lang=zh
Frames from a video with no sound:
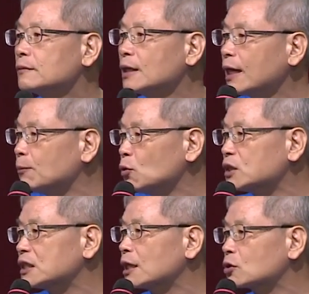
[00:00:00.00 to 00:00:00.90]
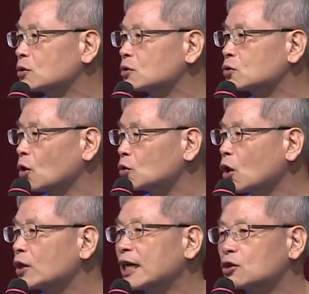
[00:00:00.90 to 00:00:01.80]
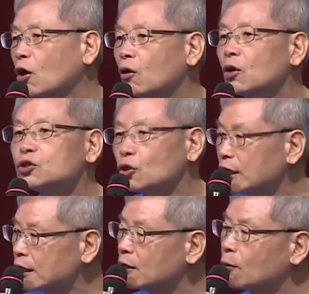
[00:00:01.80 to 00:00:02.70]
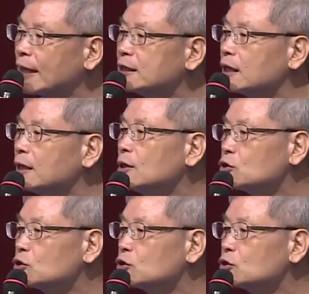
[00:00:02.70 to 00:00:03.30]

那个拇指的肿痛，那个痛就立刻缓解。